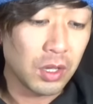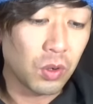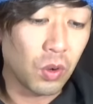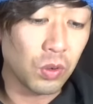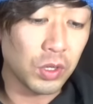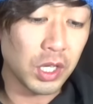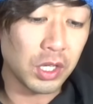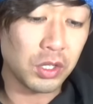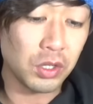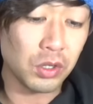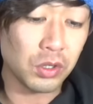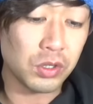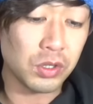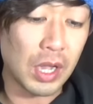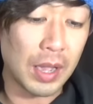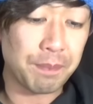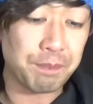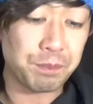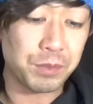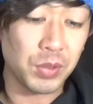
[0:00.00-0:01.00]
攻撃力
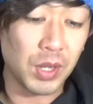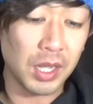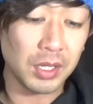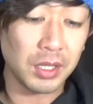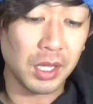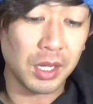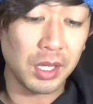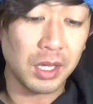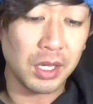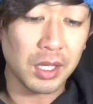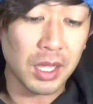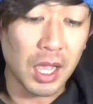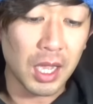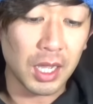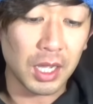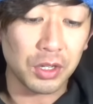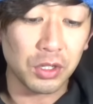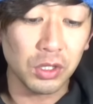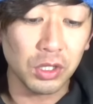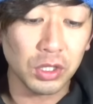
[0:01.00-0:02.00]
アップ、相手リーダー
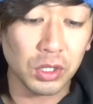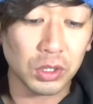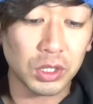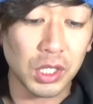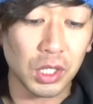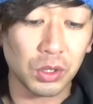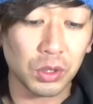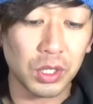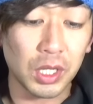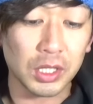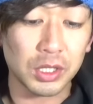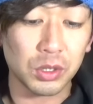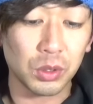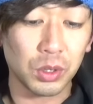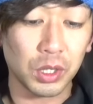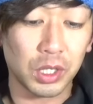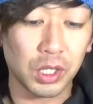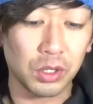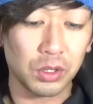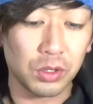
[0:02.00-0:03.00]
が竜属性の時に発
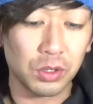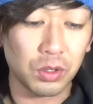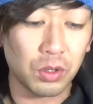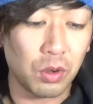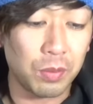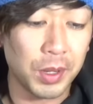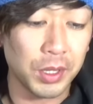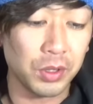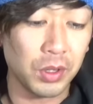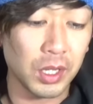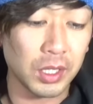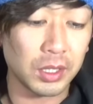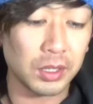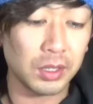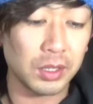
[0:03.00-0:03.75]
動できる駒の、